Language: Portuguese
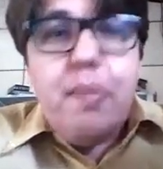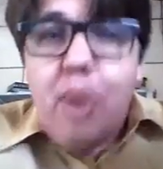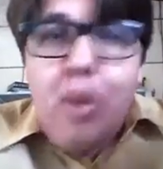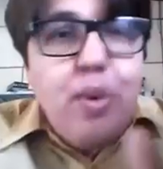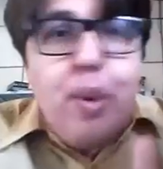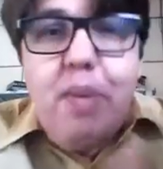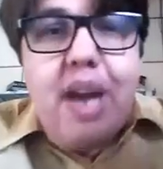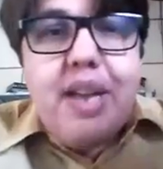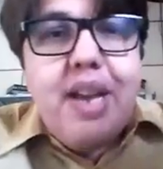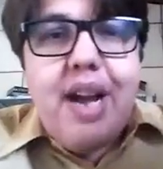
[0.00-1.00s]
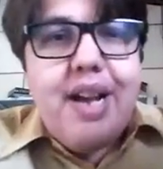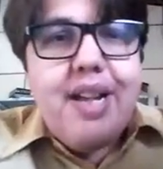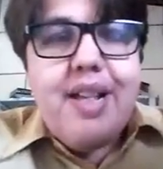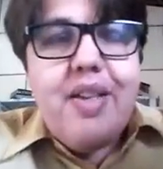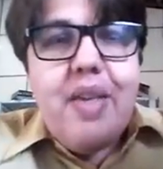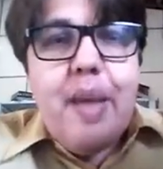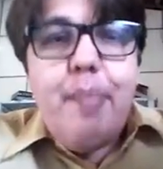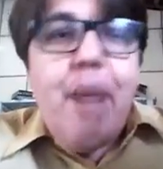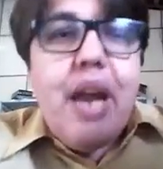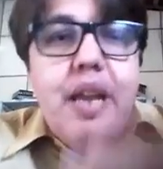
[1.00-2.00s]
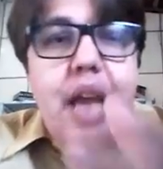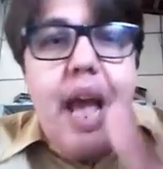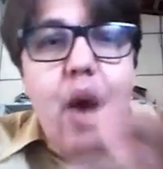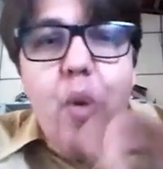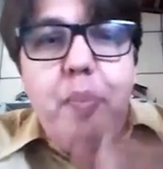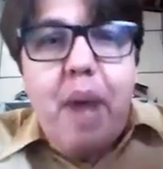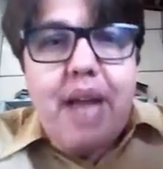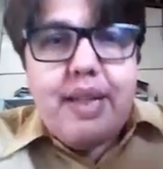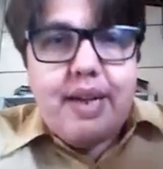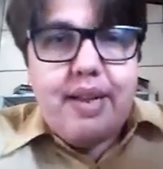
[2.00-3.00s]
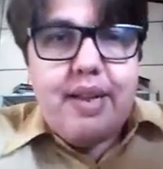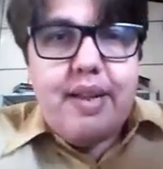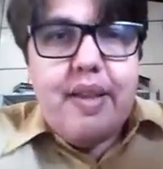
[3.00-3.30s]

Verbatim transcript: Procuram Maria. Maria é a culpada.